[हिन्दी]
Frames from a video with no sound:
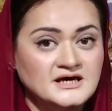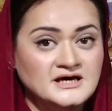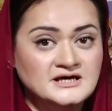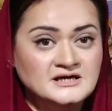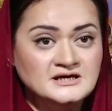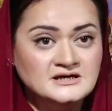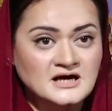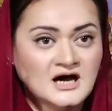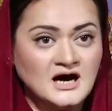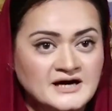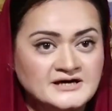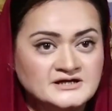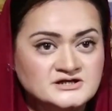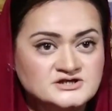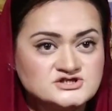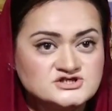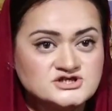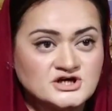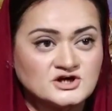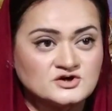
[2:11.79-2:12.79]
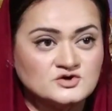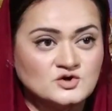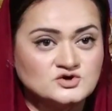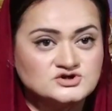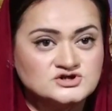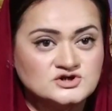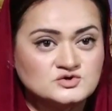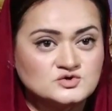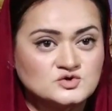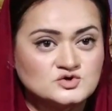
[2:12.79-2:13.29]
इन आइन शिकनों
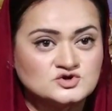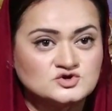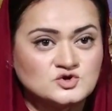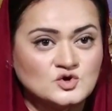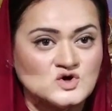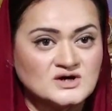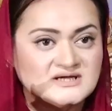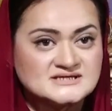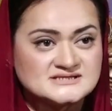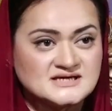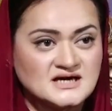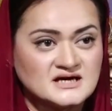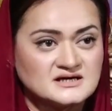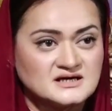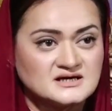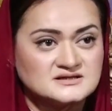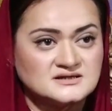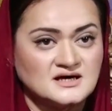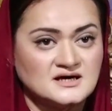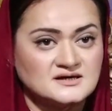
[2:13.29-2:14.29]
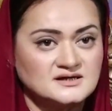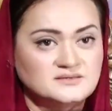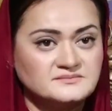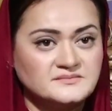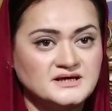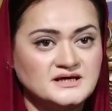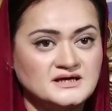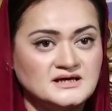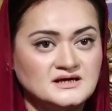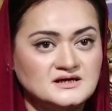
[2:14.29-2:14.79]
जिनको 2018
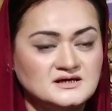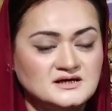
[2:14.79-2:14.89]
में